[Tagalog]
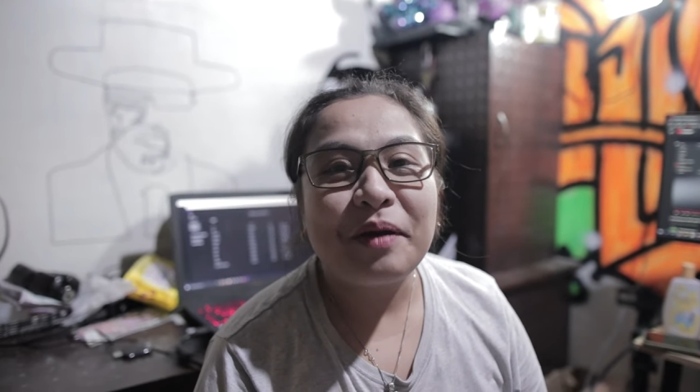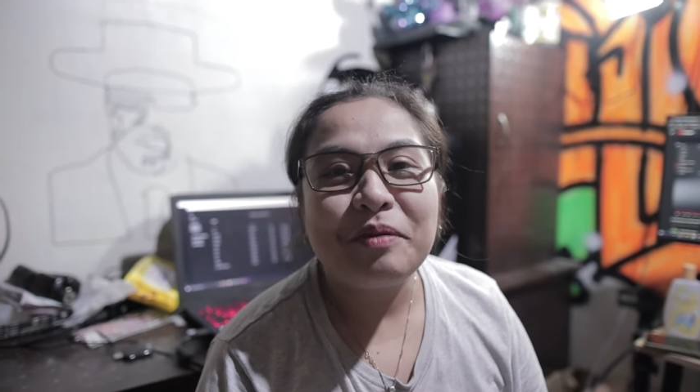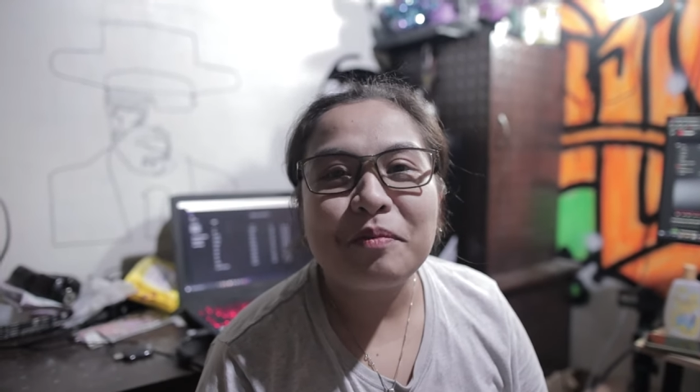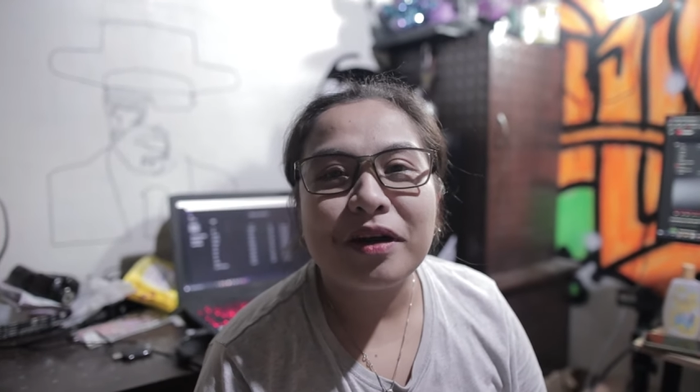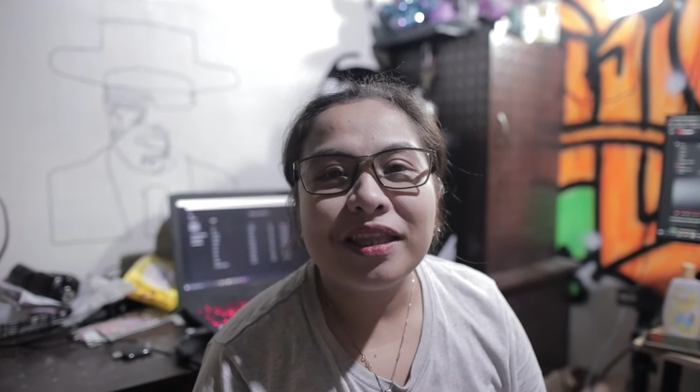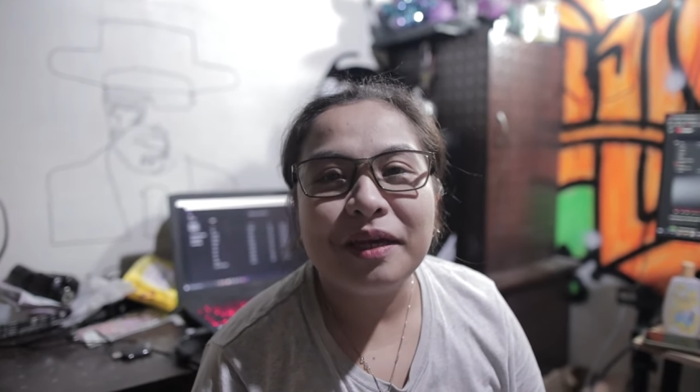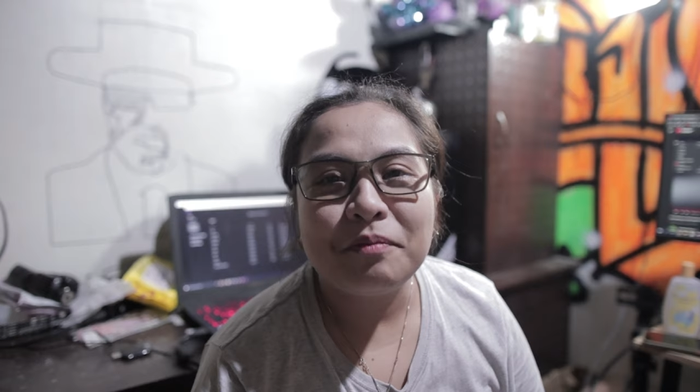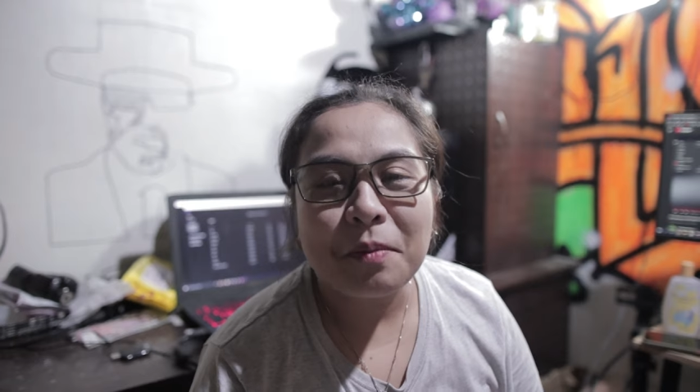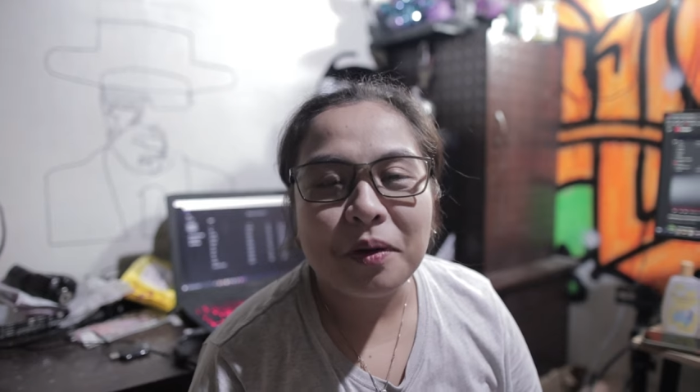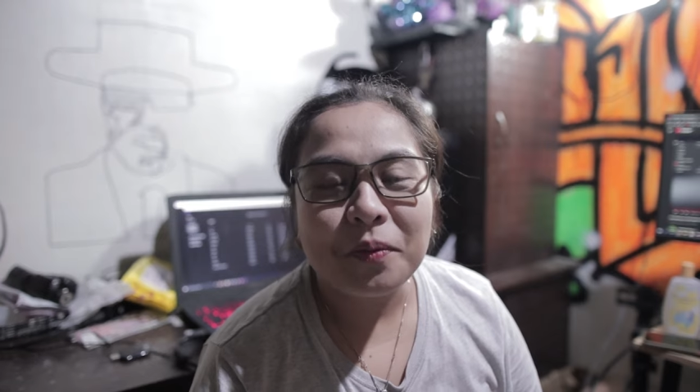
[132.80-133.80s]
Happy birthday,
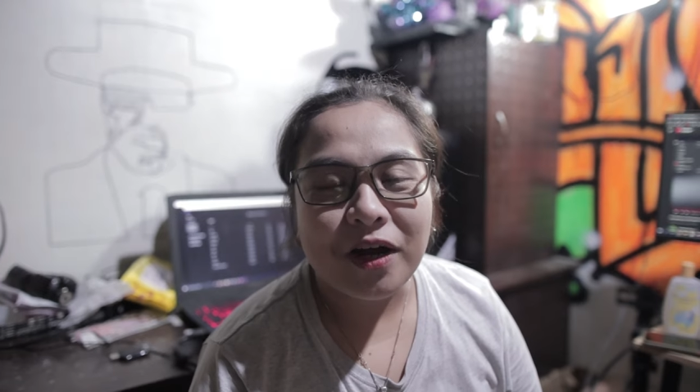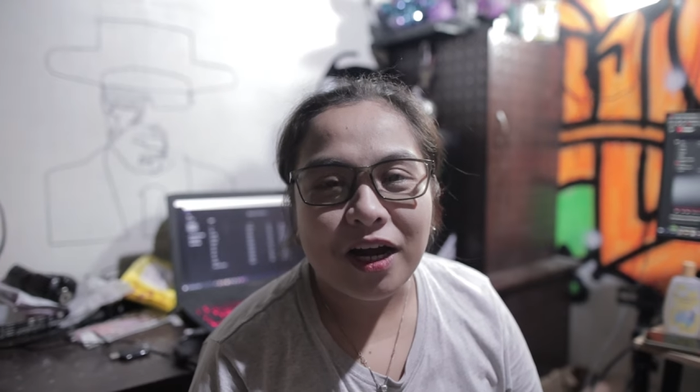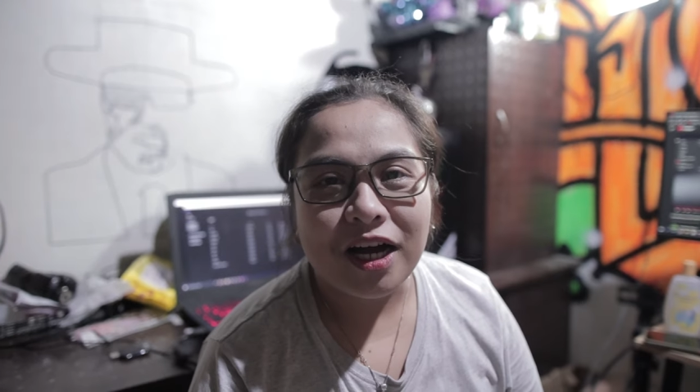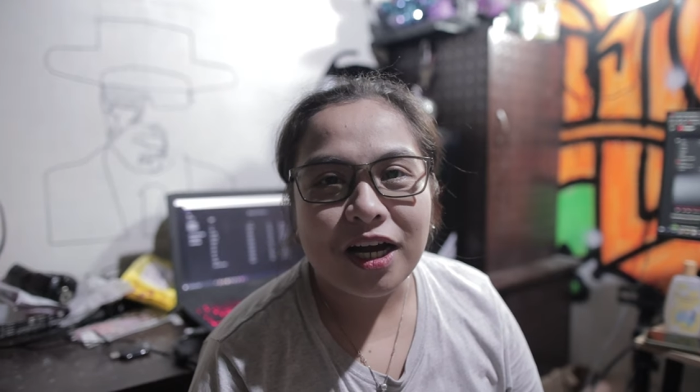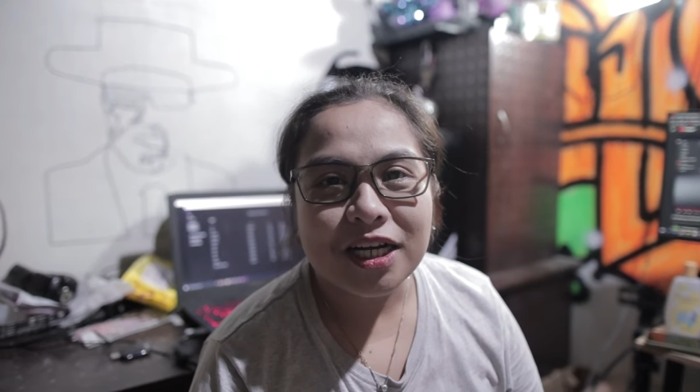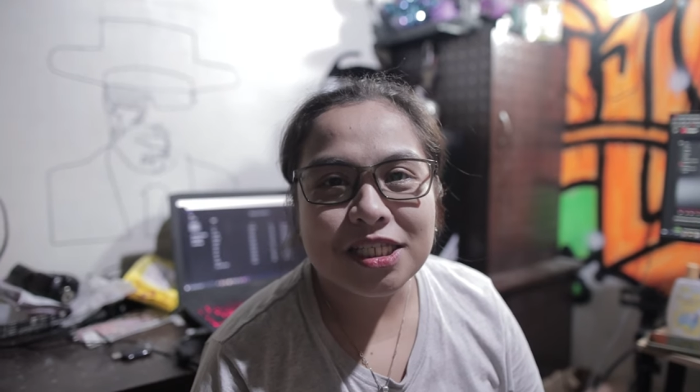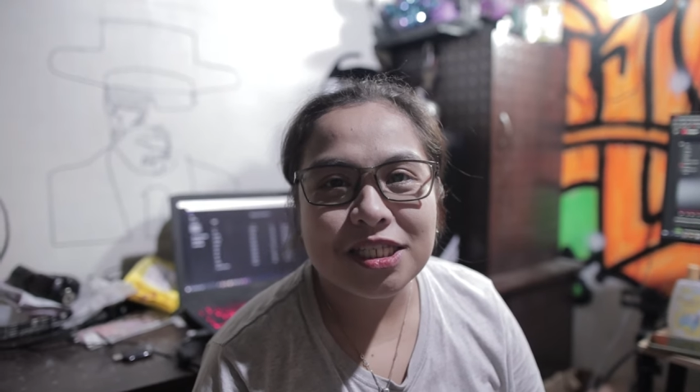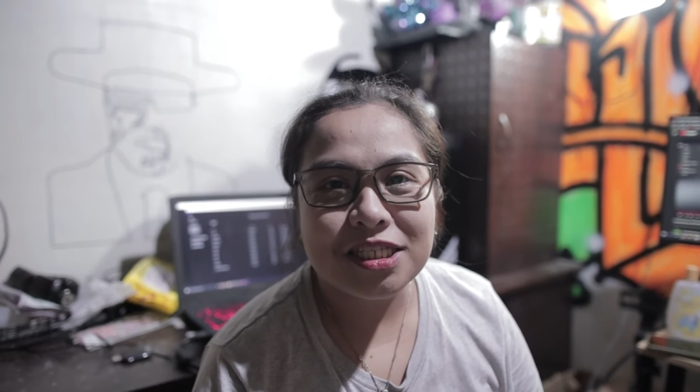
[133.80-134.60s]
Mama Rock.